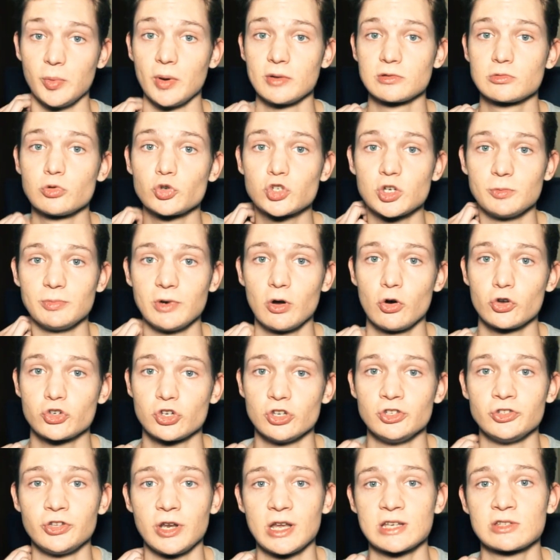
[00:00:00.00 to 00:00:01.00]
В любом случае, мне
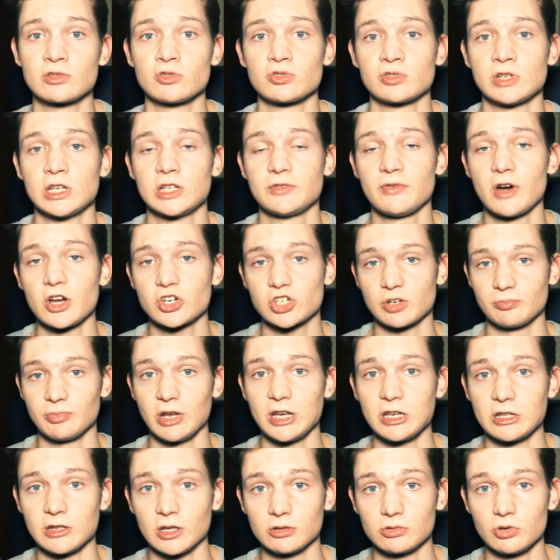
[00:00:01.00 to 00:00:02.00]
очень интересно узнать ваше
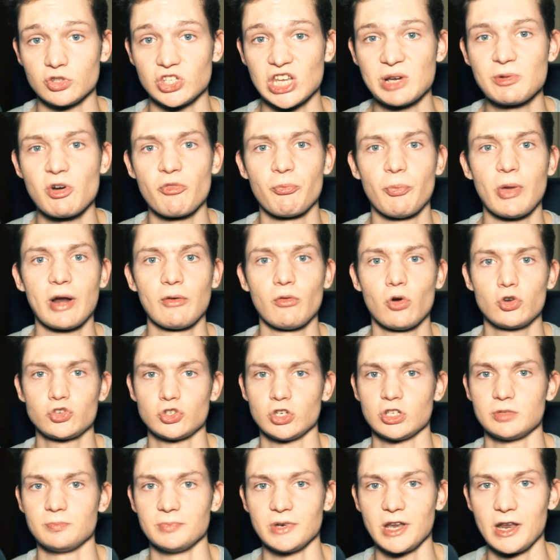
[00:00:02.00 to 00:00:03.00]
мнение на эту тему, в первую
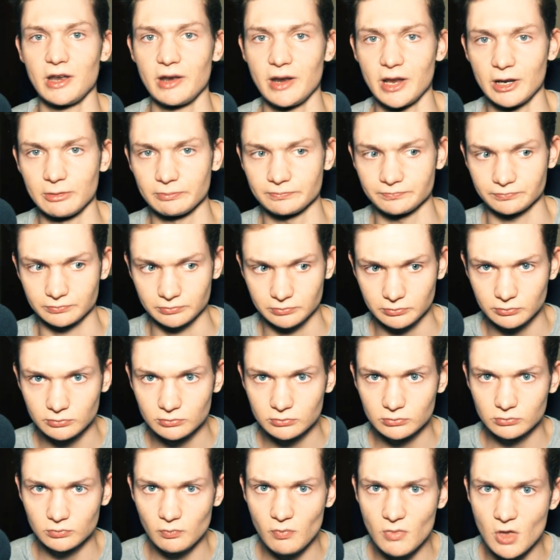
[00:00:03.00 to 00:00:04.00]
очередь мнение
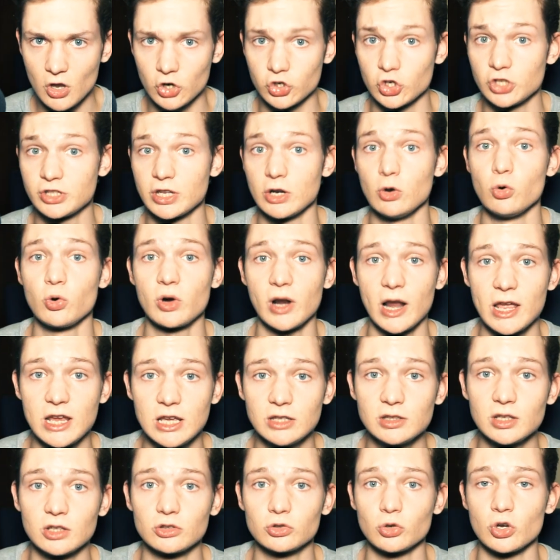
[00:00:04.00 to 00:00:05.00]
жители
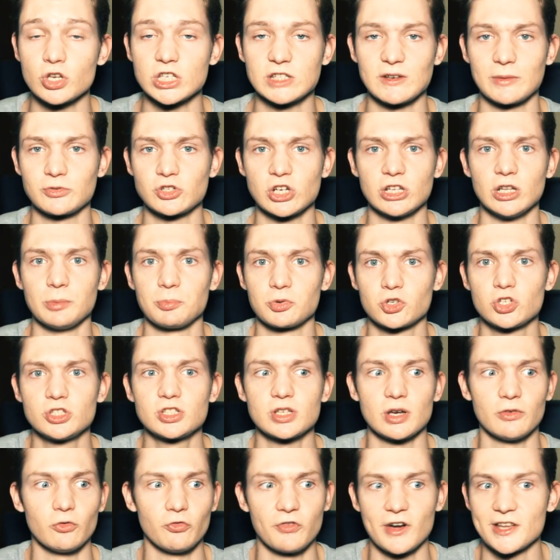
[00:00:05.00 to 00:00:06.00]
Украины, то есть вообще
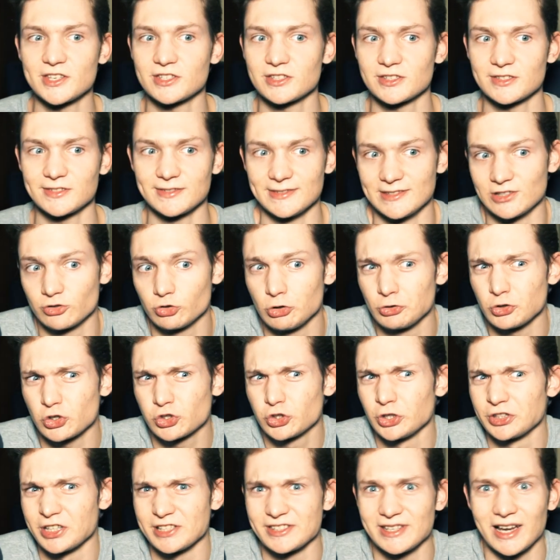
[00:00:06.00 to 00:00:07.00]
напишите, вас
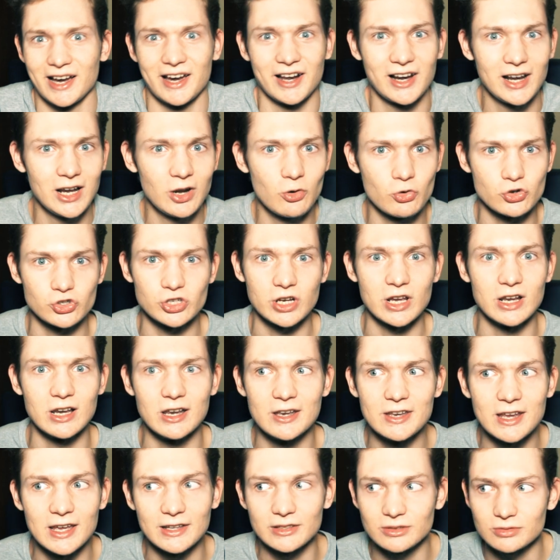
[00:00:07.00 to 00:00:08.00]
что-то закрыли уже
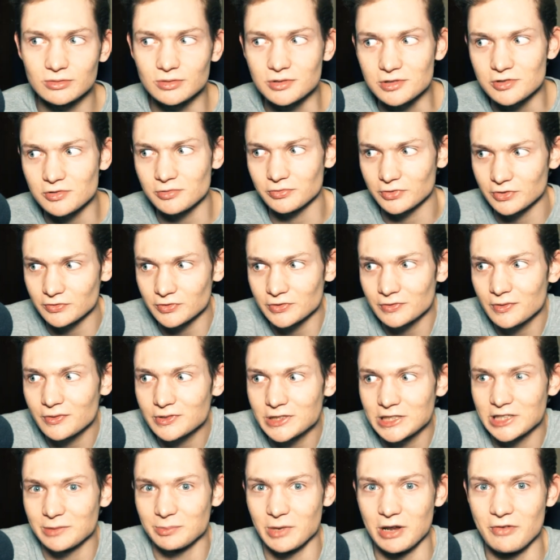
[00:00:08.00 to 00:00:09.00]
или нет, то есть вот,
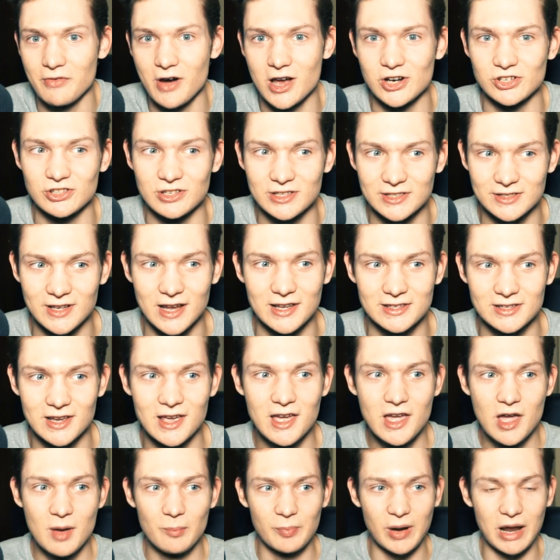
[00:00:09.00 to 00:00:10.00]
вот это мне важно знать.
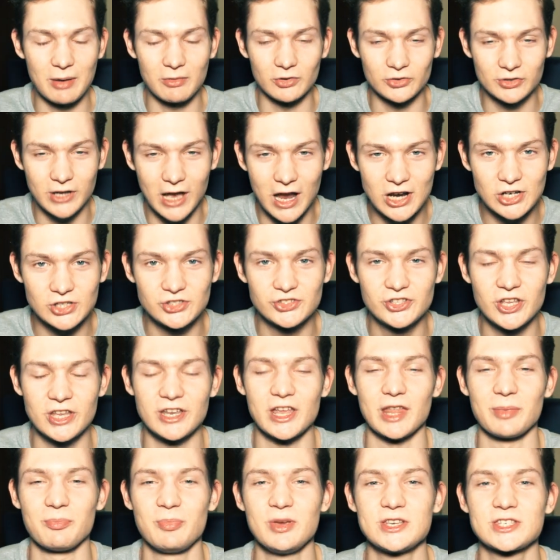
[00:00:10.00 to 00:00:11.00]
Прям вот каждый
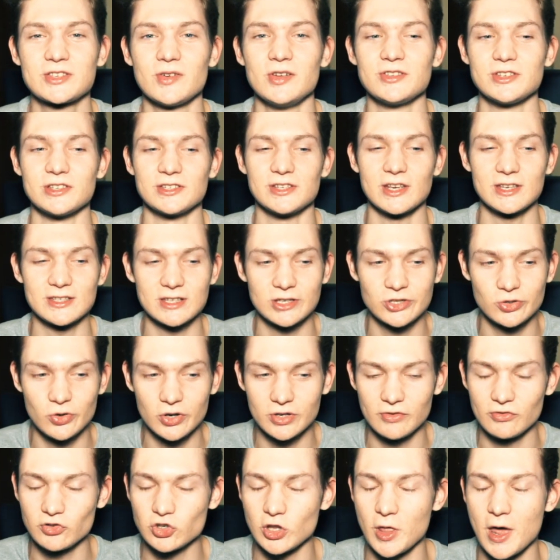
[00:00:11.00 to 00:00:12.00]
день отписывайтесь, если
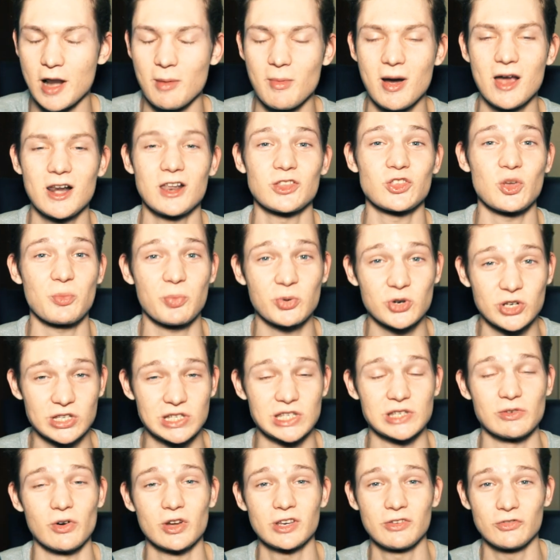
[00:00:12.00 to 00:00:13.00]
сегодня все нормально, то
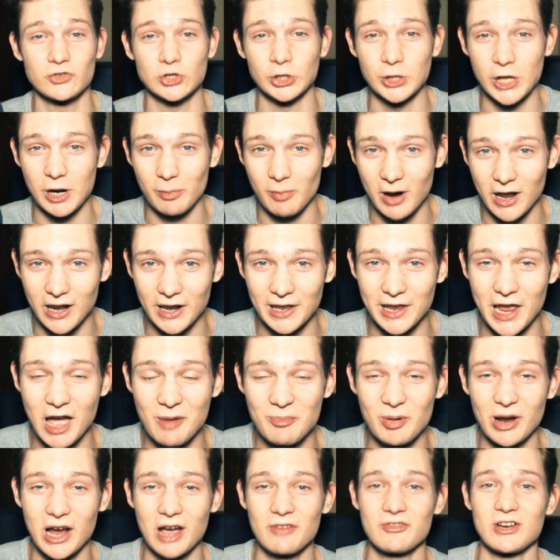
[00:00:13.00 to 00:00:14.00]
пишите, сегодня все нормально,
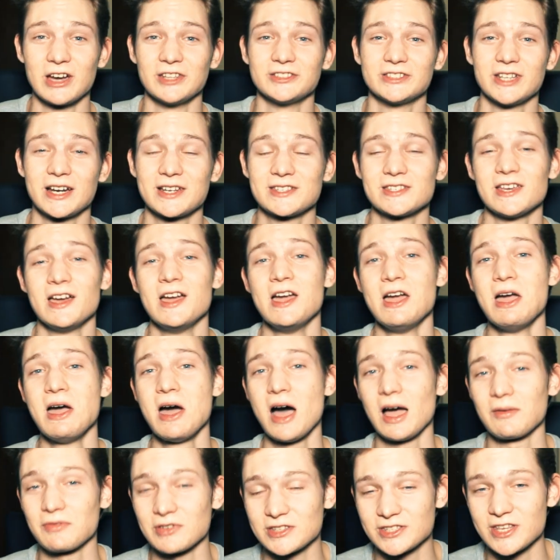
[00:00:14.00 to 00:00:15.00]
я пока ВКонтакте
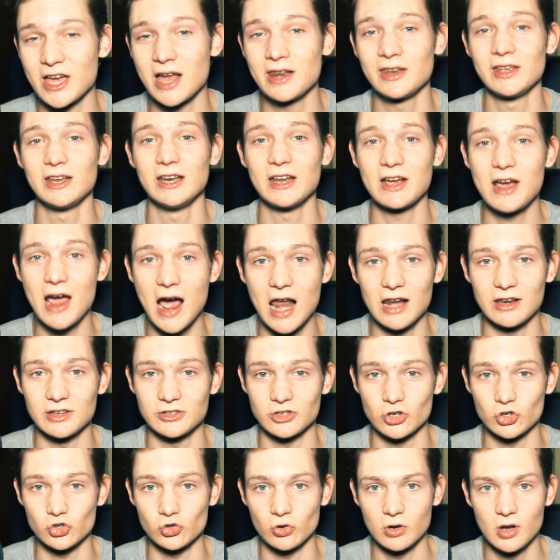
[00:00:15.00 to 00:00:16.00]
официально и
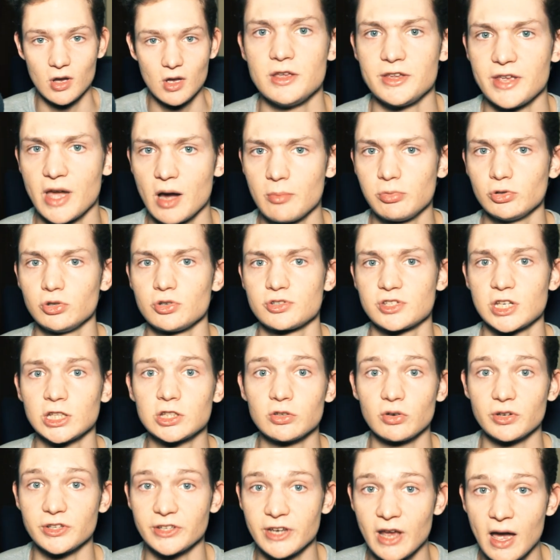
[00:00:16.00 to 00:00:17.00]
легально сижу. Я буду с
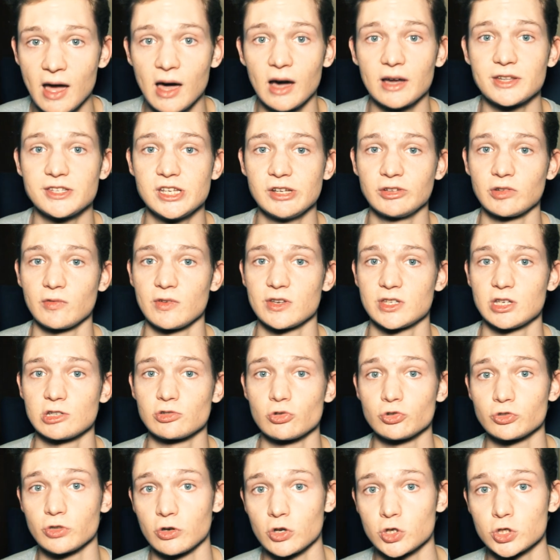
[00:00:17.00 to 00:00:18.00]
этого дня активно вести
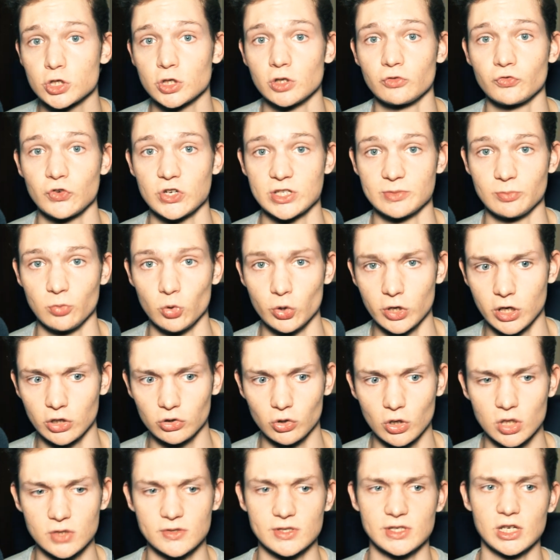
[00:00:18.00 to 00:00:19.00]
свою страницу на
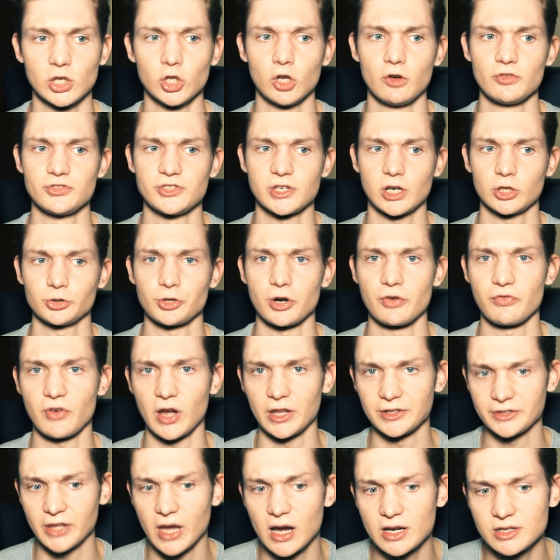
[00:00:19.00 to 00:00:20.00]
Фейсбуке, то есть все новости, которые
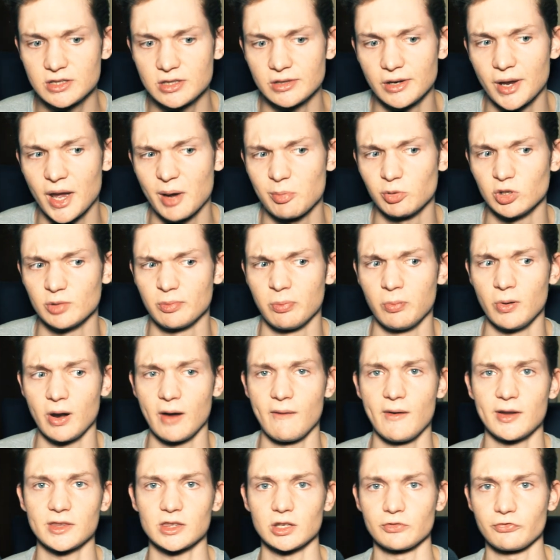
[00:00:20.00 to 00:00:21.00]
ВКонтакте, я их буду
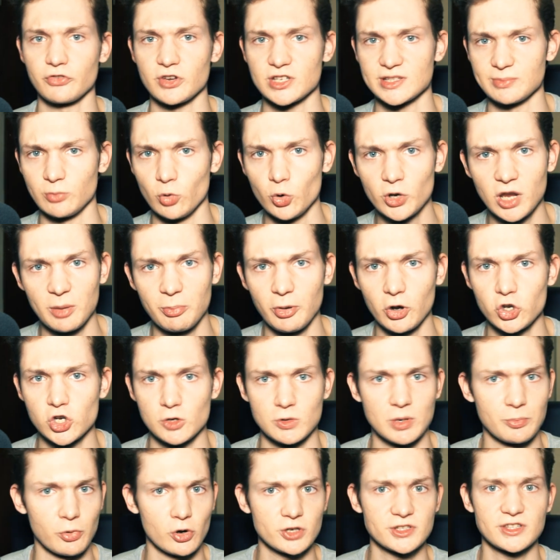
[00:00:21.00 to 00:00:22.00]
публиковать на Фейсбуке,
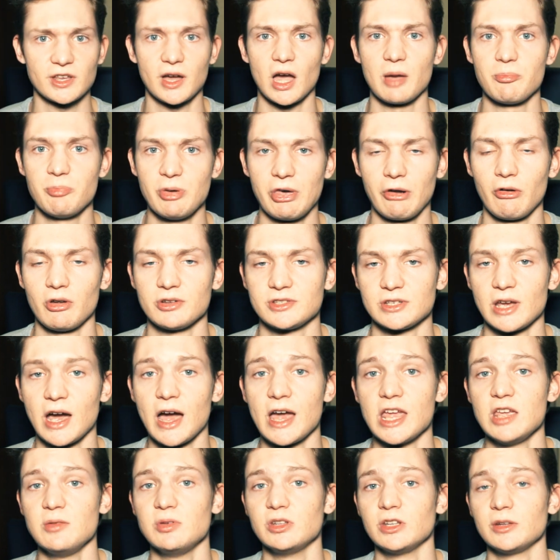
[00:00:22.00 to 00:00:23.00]
причем не просто копировать,
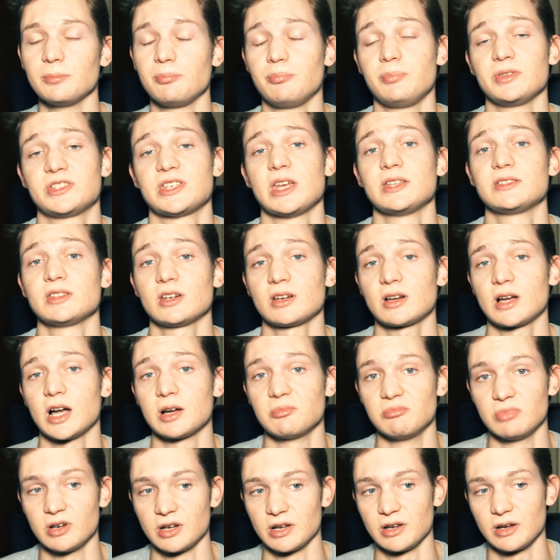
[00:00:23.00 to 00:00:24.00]
а именно писать их
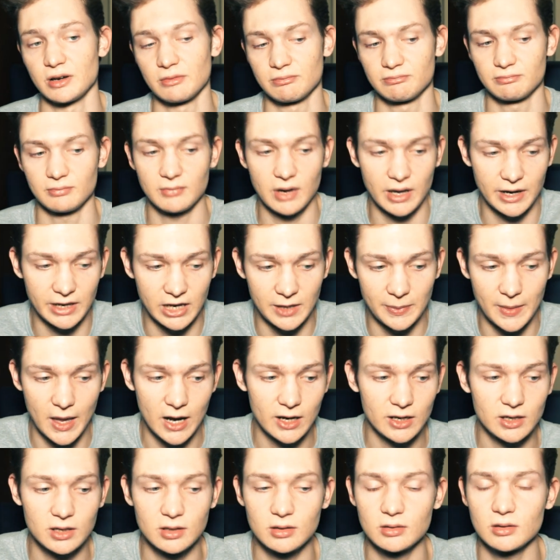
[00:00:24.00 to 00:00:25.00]
как бы
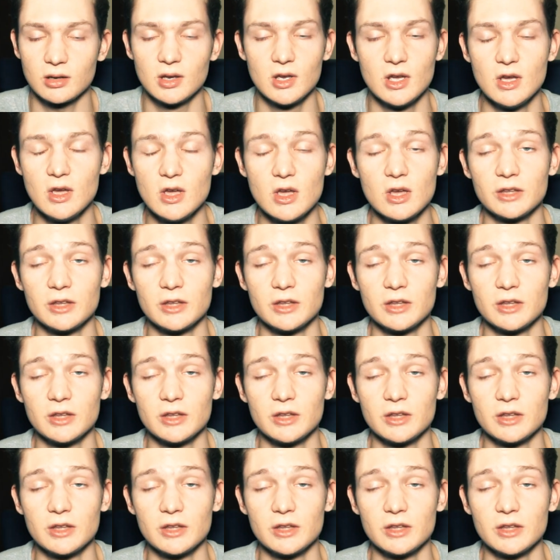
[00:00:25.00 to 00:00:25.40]
оригинальные.